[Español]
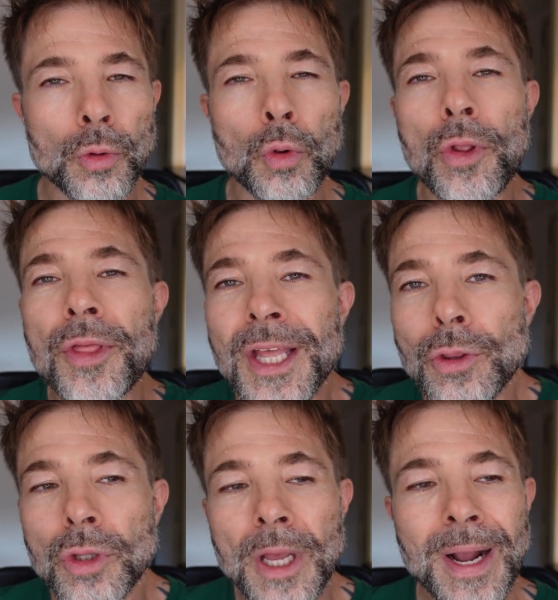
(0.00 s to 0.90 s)

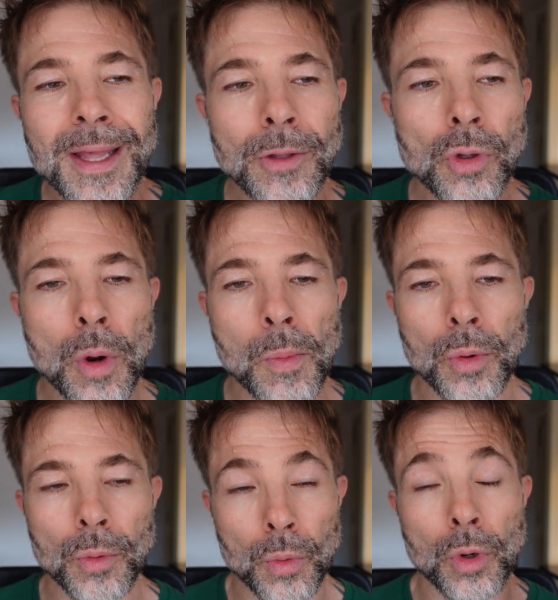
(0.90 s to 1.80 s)
dulcito, te va quedando
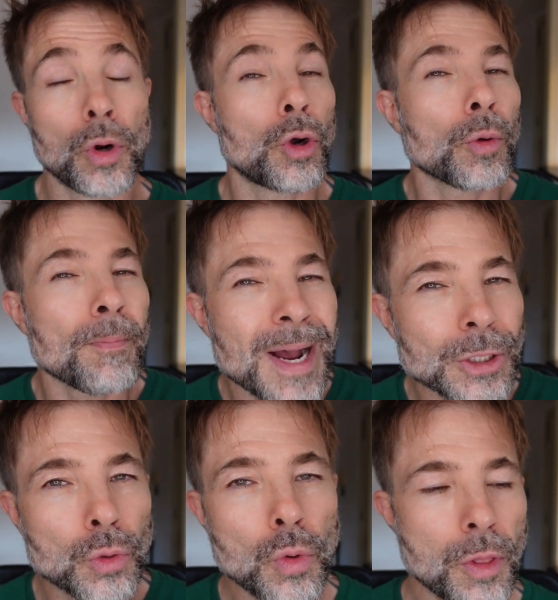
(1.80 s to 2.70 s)
como un, olor
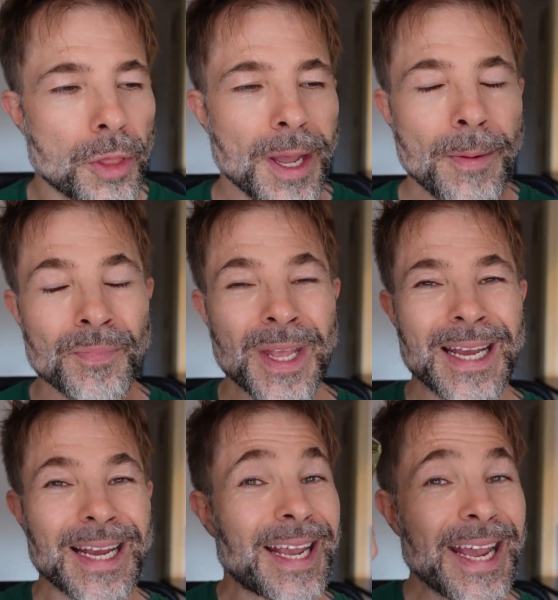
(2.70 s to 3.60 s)
más dulce
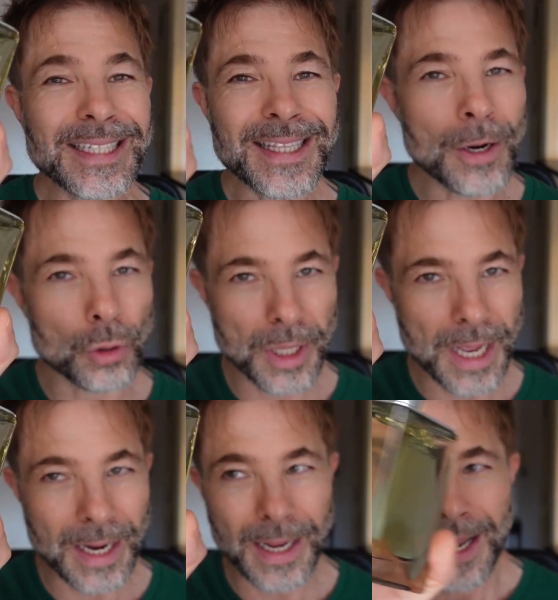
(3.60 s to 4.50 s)
que esta no
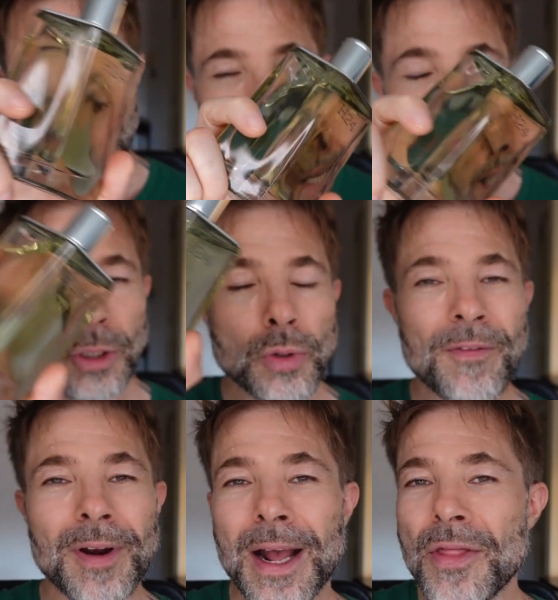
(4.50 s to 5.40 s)
tiene. Esta es
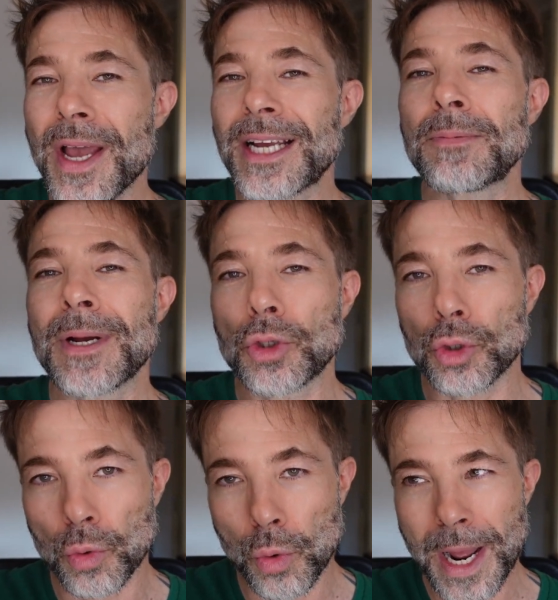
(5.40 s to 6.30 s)
una fragancia que es más
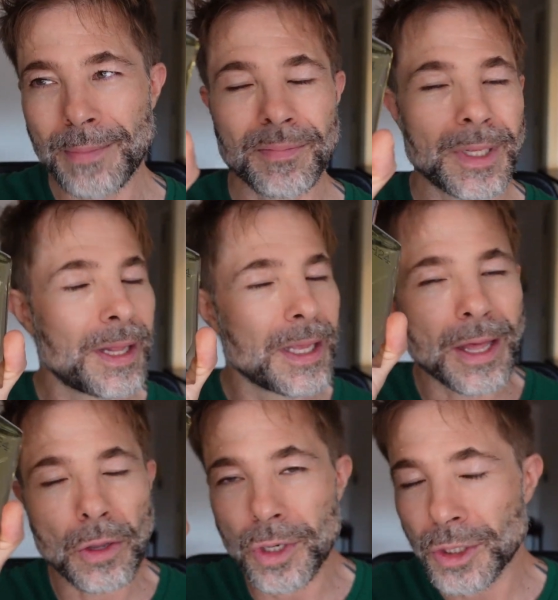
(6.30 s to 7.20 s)
oscura. Ya,
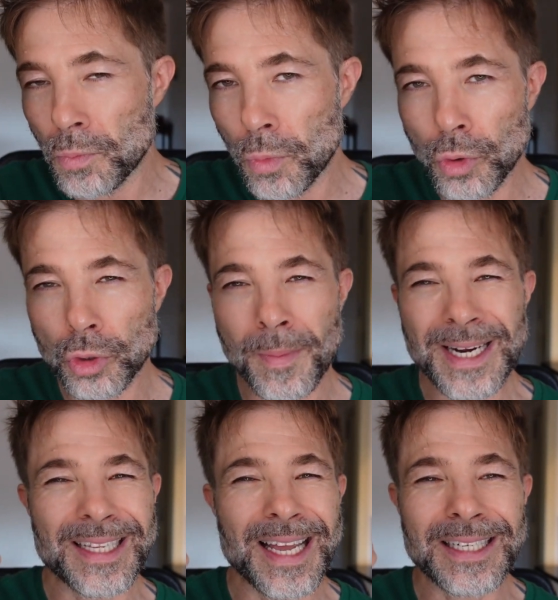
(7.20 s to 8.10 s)
digo, es mucho
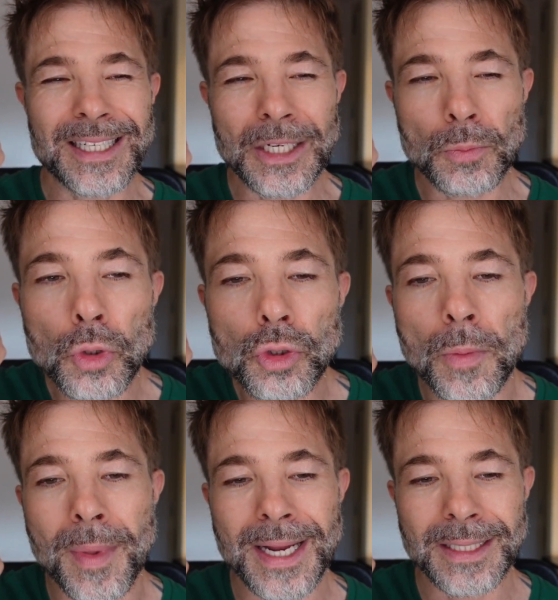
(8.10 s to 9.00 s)
más densa, es
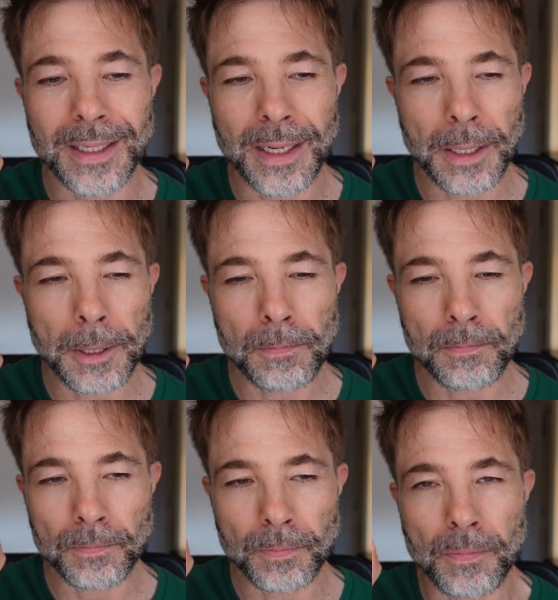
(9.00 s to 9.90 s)
mucho más,
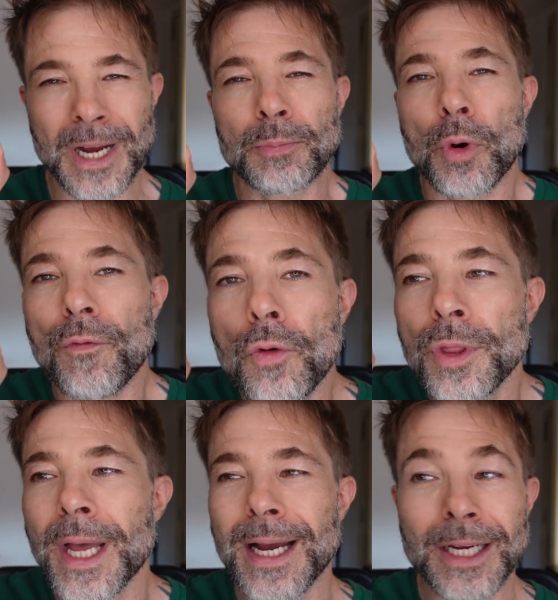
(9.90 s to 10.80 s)
em, más
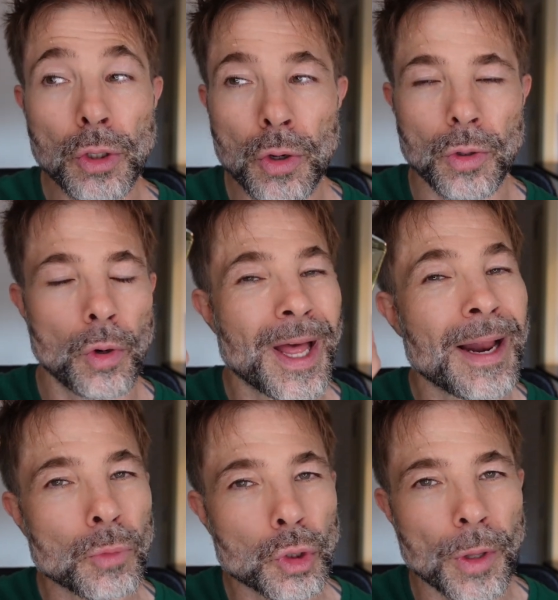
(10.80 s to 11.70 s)
profunda. Eso lo da
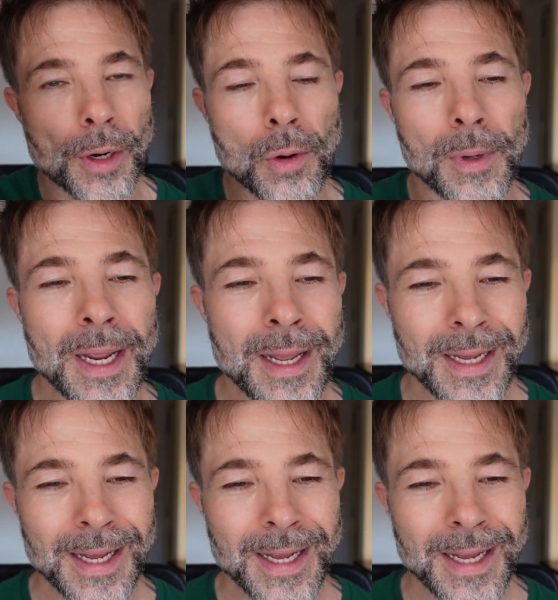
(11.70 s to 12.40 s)
el musgo de roble.